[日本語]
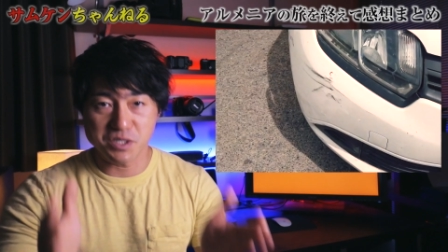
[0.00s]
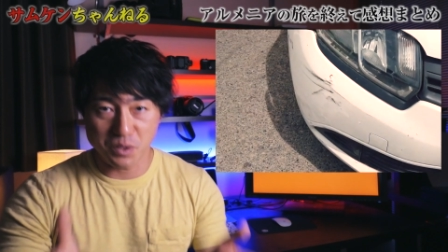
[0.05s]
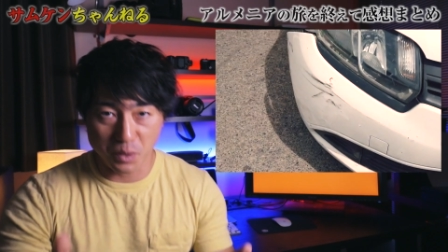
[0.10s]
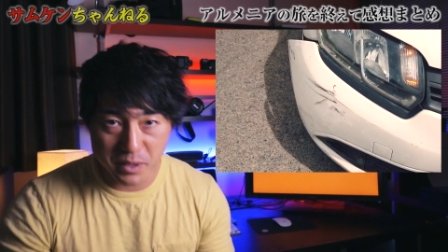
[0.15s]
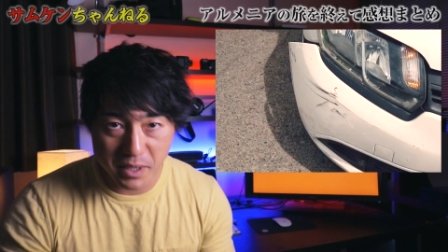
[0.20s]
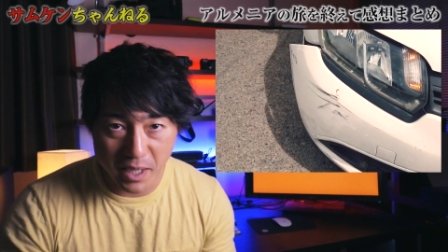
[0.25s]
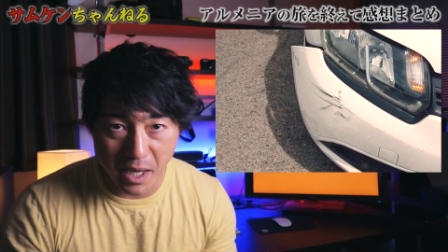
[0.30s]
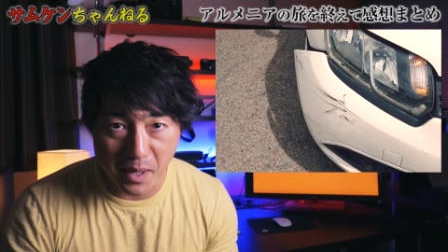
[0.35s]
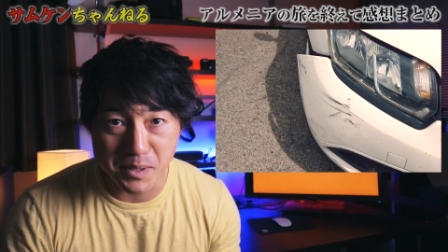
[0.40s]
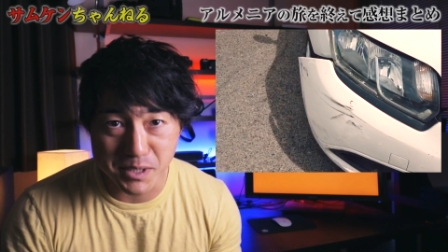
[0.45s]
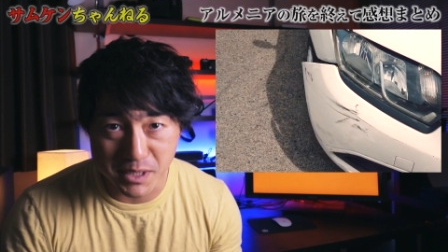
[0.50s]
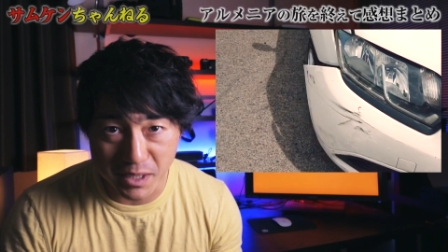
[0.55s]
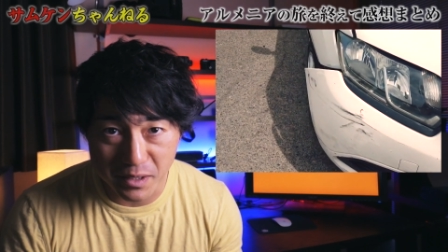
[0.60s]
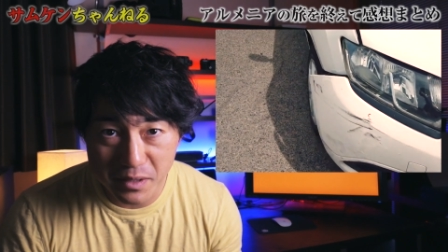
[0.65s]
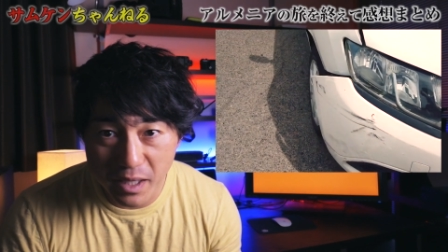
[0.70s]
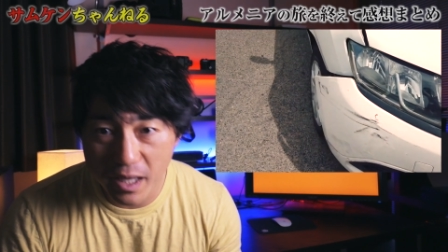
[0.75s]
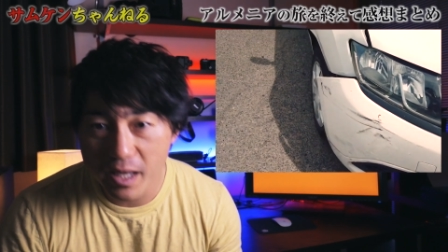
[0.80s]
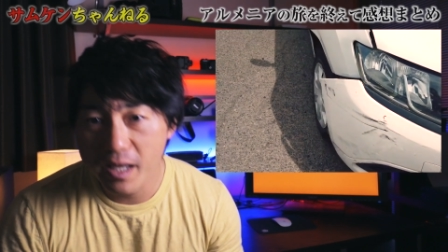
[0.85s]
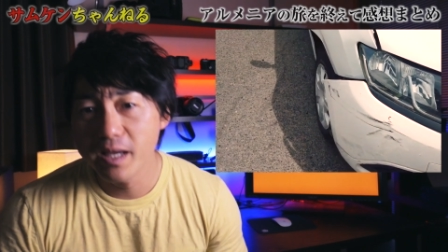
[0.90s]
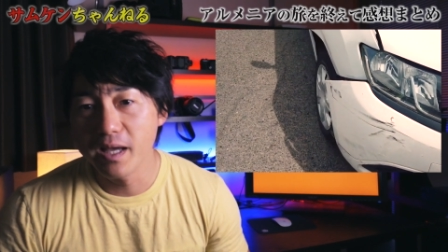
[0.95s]
事故に遭いましたけ
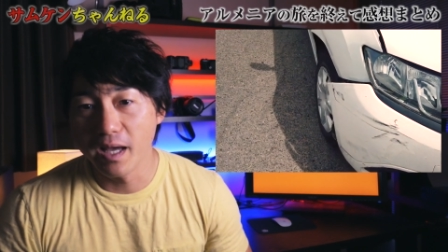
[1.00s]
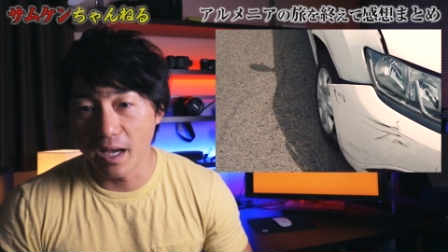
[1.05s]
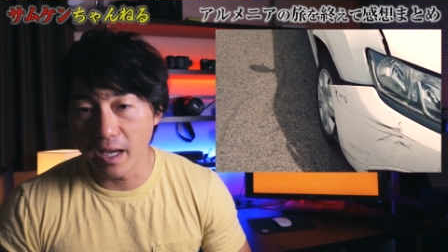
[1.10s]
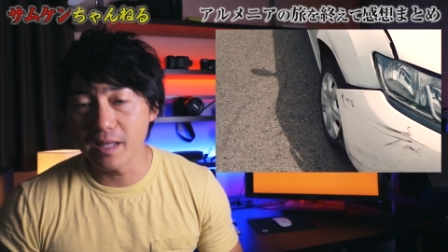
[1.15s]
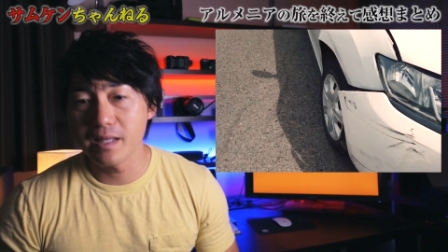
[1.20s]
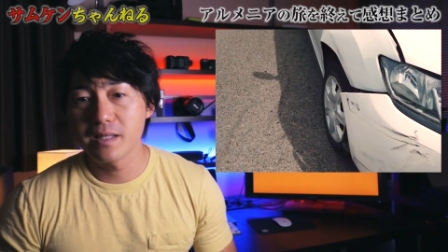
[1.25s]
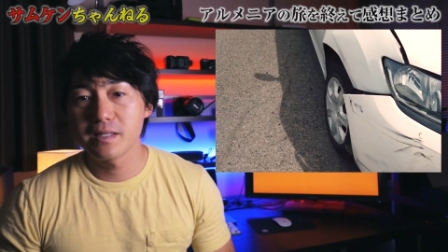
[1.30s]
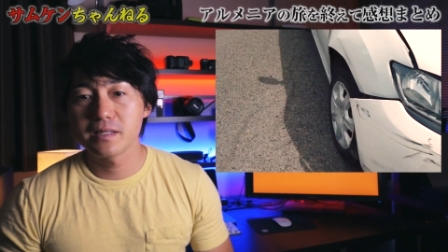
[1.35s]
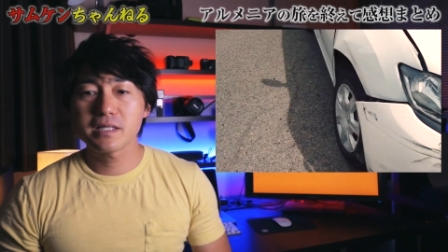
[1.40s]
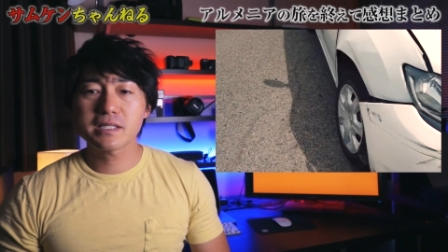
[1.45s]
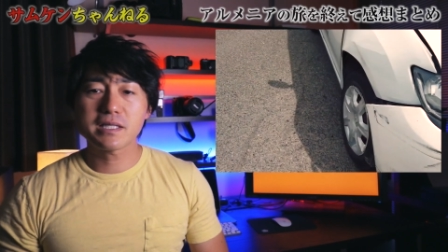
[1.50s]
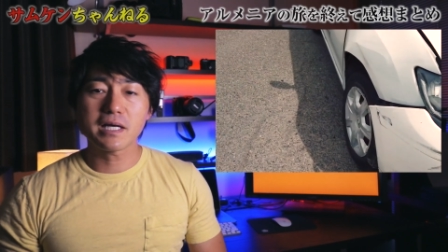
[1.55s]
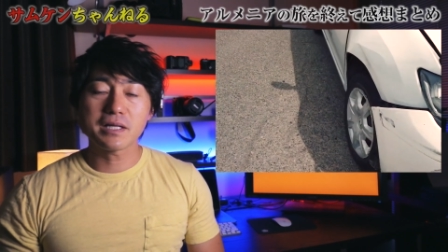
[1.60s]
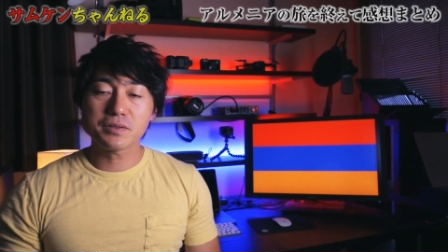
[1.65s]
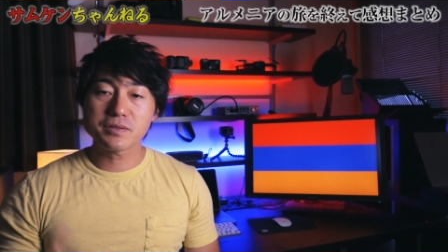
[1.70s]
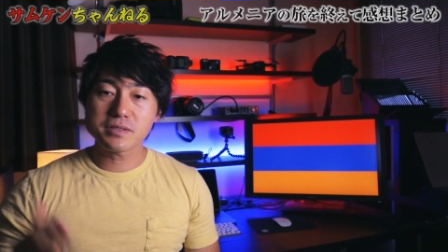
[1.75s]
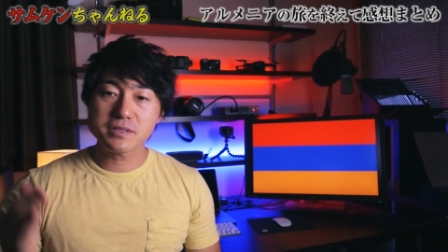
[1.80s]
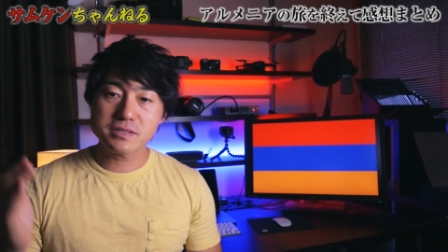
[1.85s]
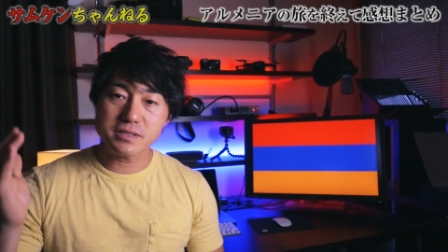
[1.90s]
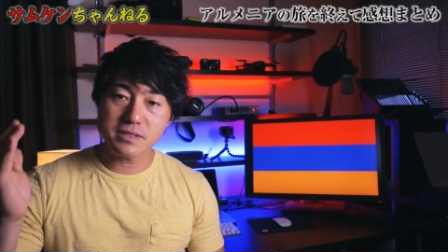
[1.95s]
どね。はい。で、た
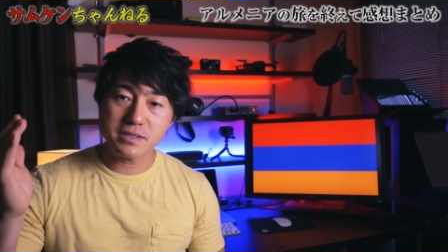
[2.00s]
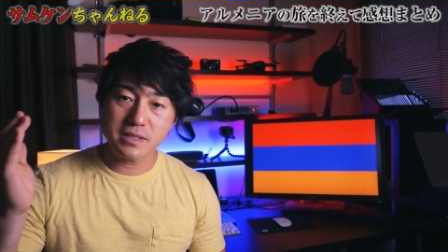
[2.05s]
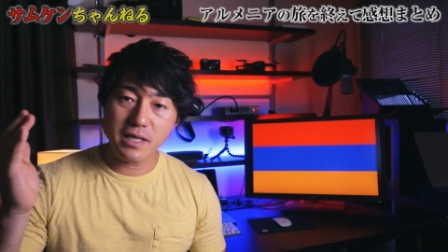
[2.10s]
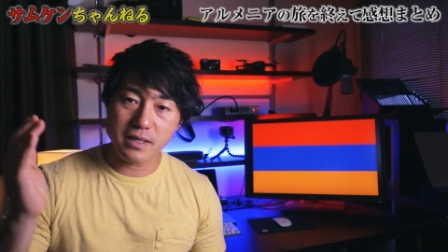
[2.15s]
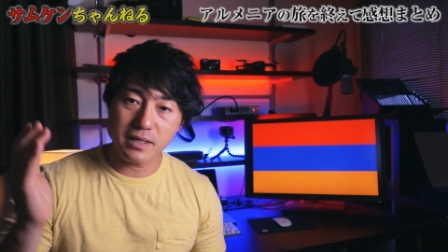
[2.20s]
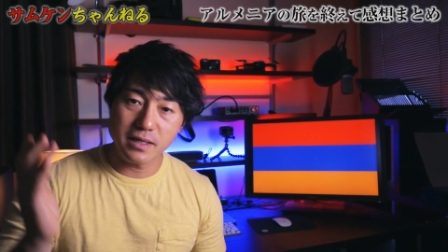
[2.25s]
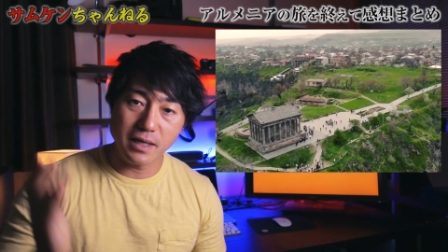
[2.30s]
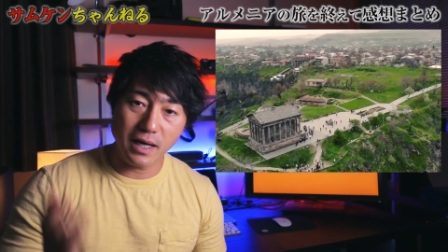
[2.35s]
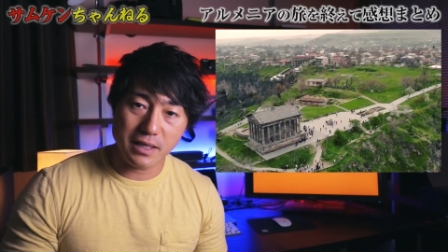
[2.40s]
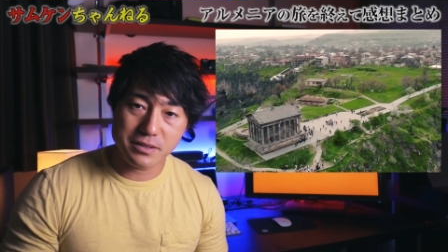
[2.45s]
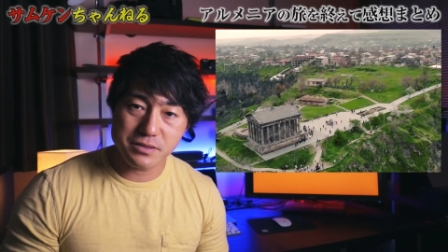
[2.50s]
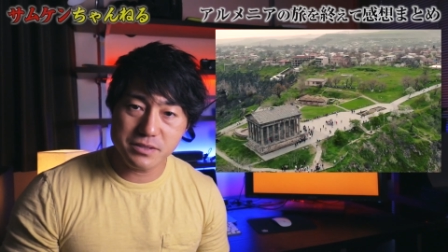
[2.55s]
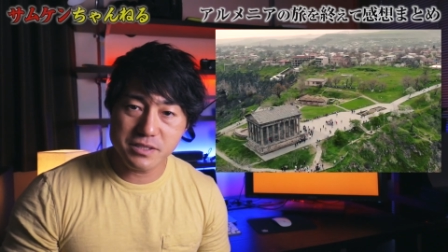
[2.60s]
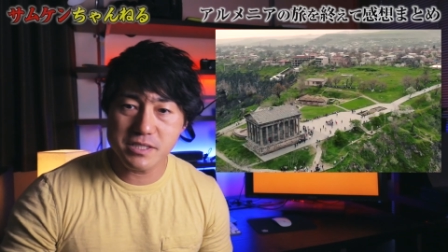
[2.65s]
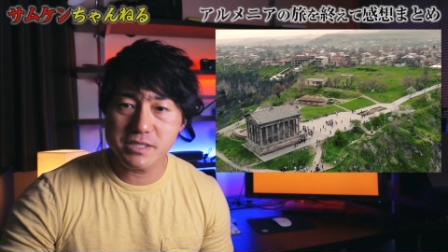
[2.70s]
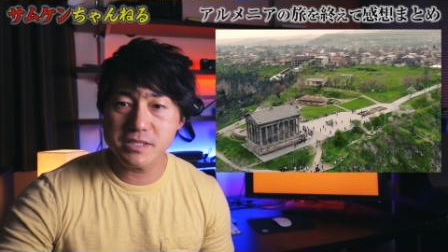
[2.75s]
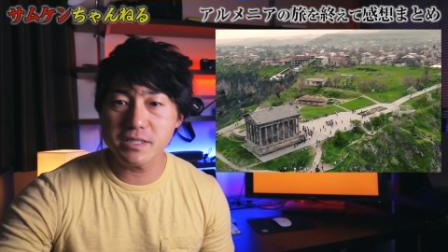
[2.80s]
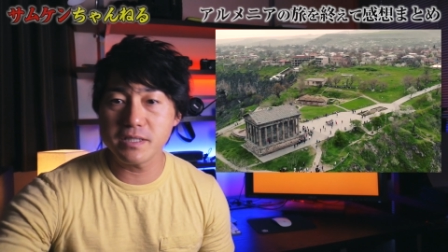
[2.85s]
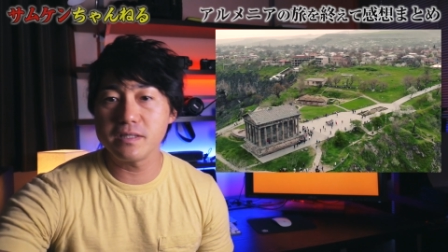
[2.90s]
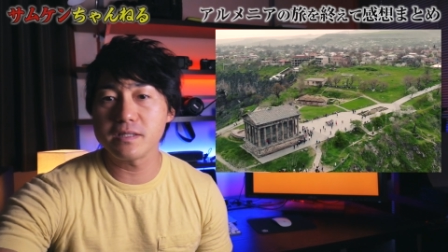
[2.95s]
どり着いた
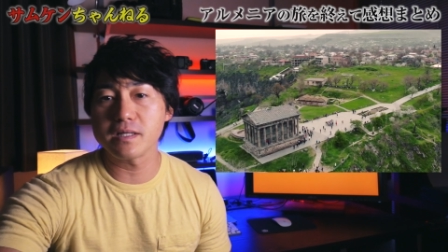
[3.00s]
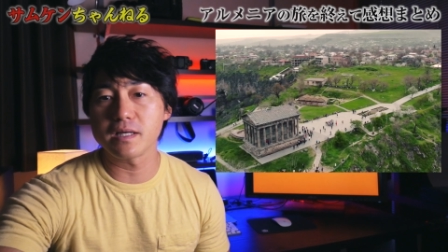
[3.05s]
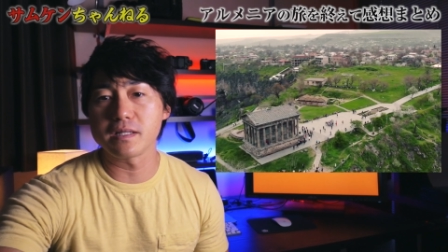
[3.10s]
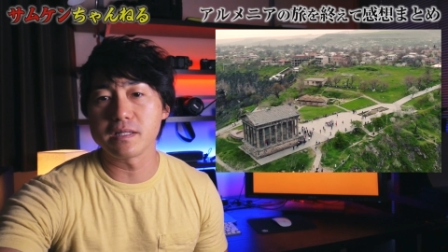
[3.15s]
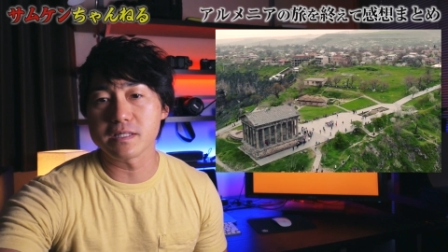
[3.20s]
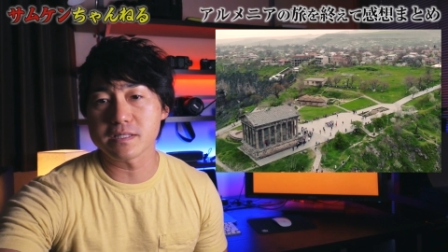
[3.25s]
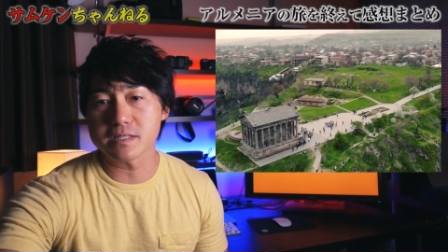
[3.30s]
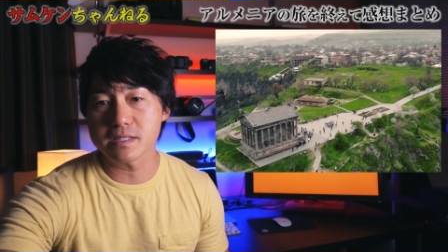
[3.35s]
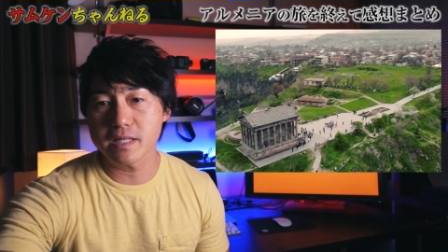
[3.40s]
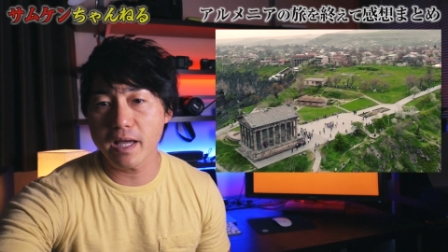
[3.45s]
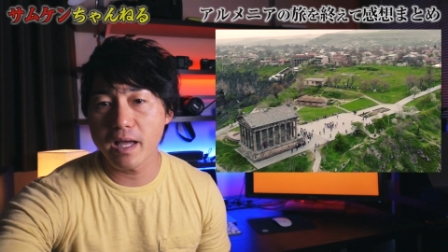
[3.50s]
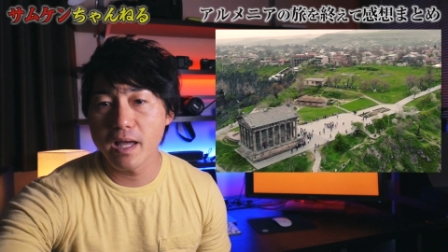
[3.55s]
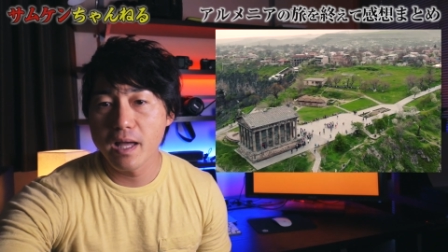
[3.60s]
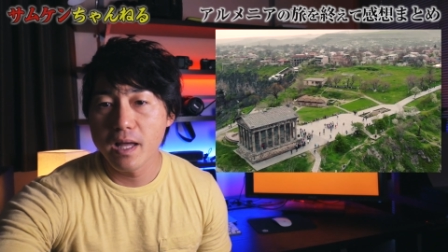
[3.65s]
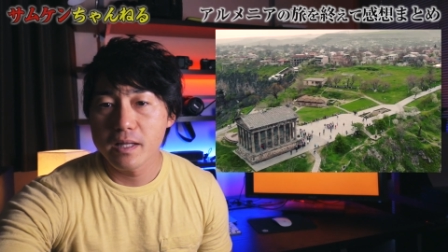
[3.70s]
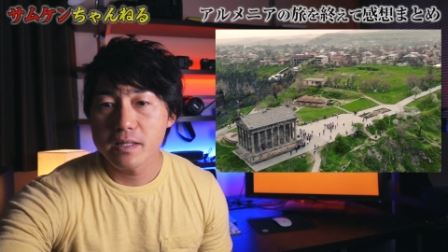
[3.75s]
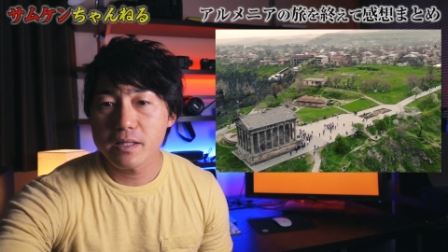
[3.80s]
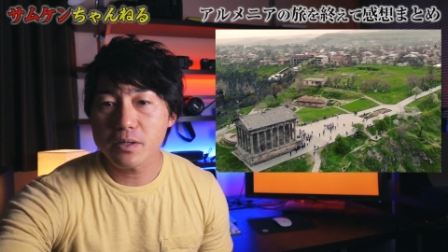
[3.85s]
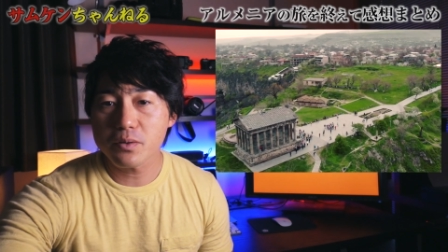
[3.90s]
ガルニ神殿ですね。